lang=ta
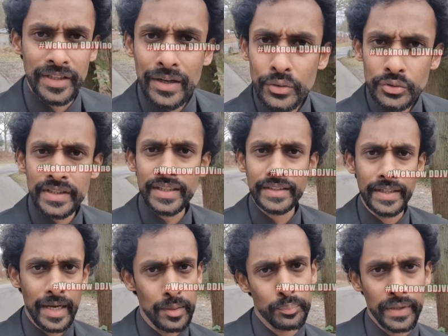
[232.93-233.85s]
தனுஷ்
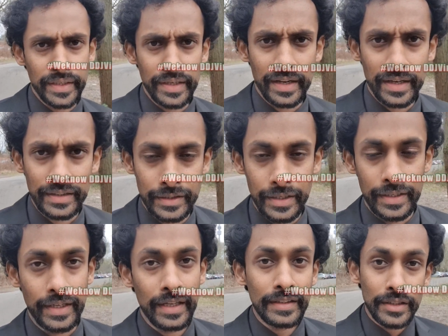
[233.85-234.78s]
எனக்கு ஹெல்ப் பண்ணினாரான்னு
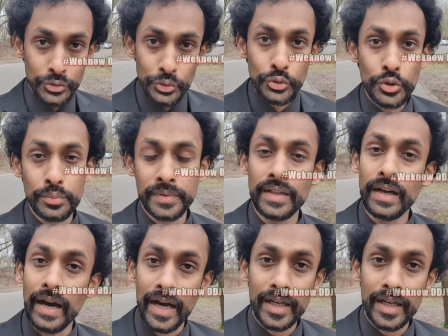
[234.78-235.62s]
கேட்டால் இந்த யூடியூப் சேனல்